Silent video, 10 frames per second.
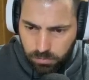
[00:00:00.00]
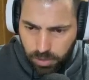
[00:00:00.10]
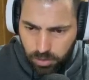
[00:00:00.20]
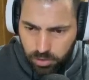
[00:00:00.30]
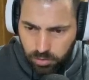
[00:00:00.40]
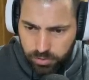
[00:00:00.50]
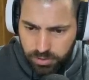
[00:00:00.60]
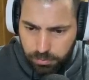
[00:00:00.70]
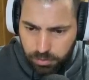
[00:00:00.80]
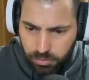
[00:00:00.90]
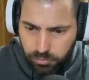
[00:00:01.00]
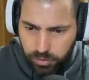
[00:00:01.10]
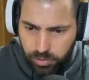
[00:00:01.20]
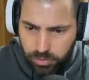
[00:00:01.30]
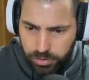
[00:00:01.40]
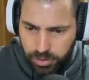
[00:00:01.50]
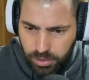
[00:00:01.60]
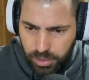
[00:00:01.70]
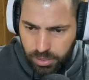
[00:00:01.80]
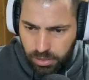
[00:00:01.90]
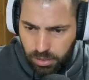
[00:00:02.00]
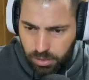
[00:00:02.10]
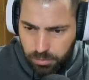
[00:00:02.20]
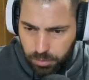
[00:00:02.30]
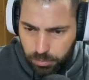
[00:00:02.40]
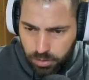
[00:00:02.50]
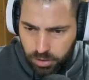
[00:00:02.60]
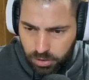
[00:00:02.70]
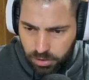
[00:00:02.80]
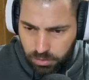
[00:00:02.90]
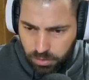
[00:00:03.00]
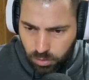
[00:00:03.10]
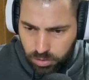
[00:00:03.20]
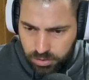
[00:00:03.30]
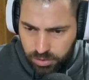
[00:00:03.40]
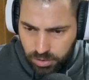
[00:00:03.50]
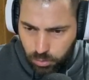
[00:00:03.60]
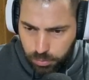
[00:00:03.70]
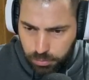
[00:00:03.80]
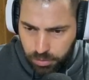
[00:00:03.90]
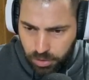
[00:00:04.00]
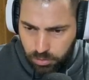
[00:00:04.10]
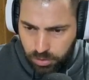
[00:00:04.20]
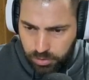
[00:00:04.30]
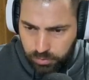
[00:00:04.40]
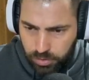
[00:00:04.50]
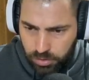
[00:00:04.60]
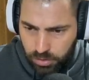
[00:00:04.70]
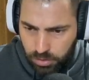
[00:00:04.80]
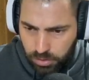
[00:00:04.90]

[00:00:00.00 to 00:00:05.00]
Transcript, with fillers: Ah, tem que fazer perfeito até lá. Pra poder alcançar lá o primeiro lá, tá vendo? Ó?